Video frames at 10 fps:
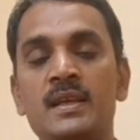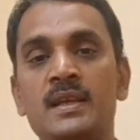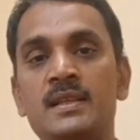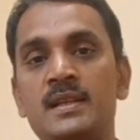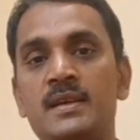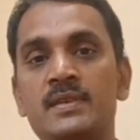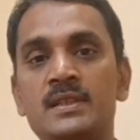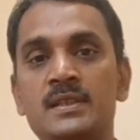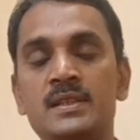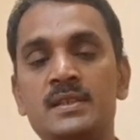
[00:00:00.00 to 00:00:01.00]
இதில்
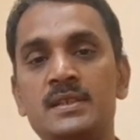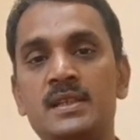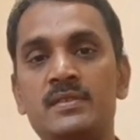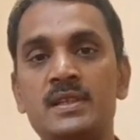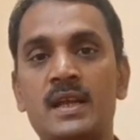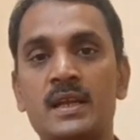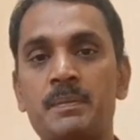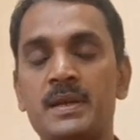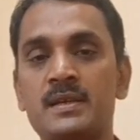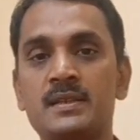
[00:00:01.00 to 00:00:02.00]
வந்து இது இதில் வந்து நிறைய
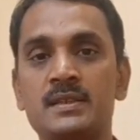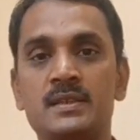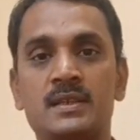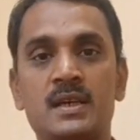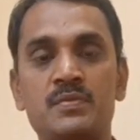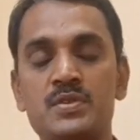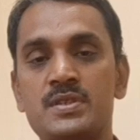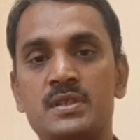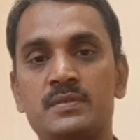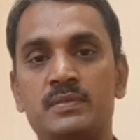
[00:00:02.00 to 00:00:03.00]
பேருக்கு
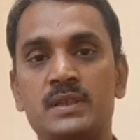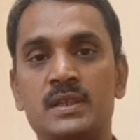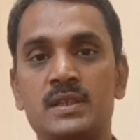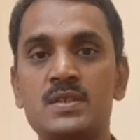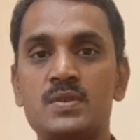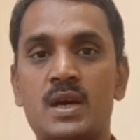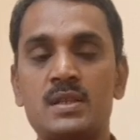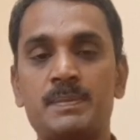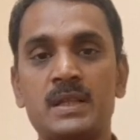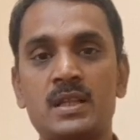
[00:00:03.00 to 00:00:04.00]
கன்ஃபியூஷன் வந்துடுது ஸோ
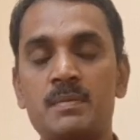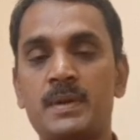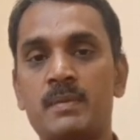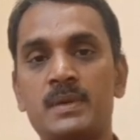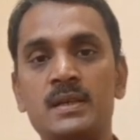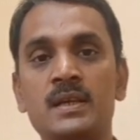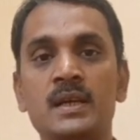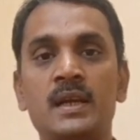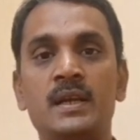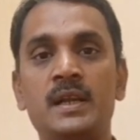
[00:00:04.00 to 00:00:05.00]
அதை பற்றி தான் இப்போ நம்ம
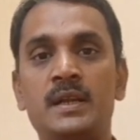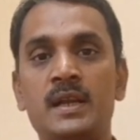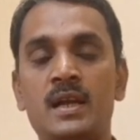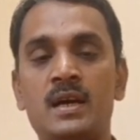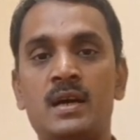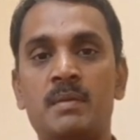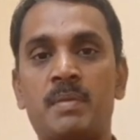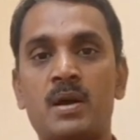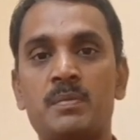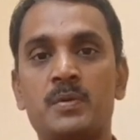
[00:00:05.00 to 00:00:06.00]
டீட்டெயிலாக
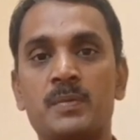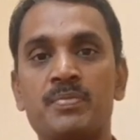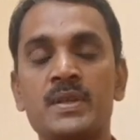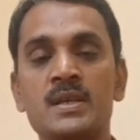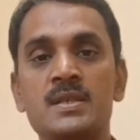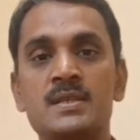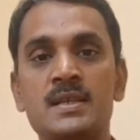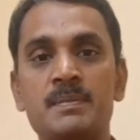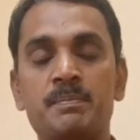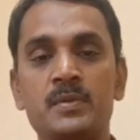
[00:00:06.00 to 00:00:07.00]
பார்க்க போகிறோம் ஸோ
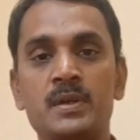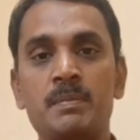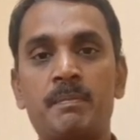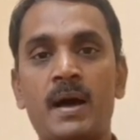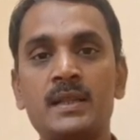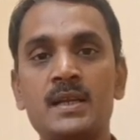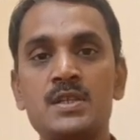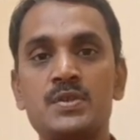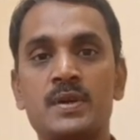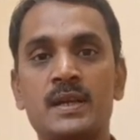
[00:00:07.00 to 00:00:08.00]
இப்போ இப்போ
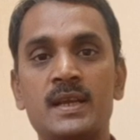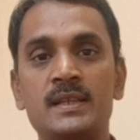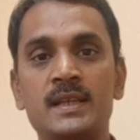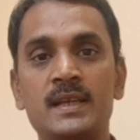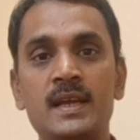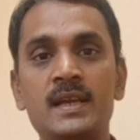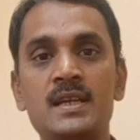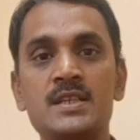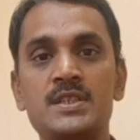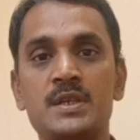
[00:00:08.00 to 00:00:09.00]
பார்த்தீங்கன்னு வச்சுக்கோங்களேன் இந்த ஏழு
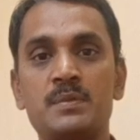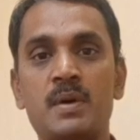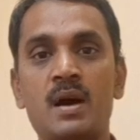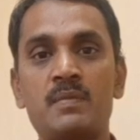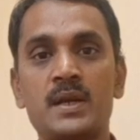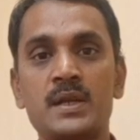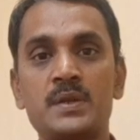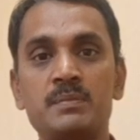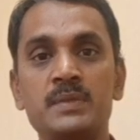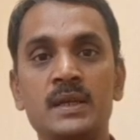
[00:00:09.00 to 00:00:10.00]
லட்ச ரூபா
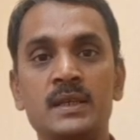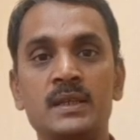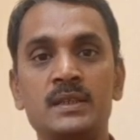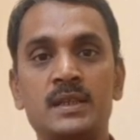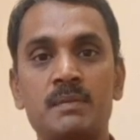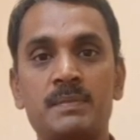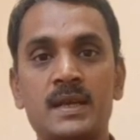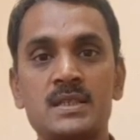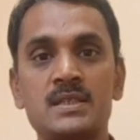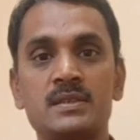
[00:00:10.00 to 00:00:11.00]
வரைக்கும் இன்கம்
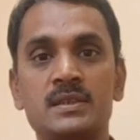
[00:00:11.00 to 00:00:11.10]
டேக்ஸ்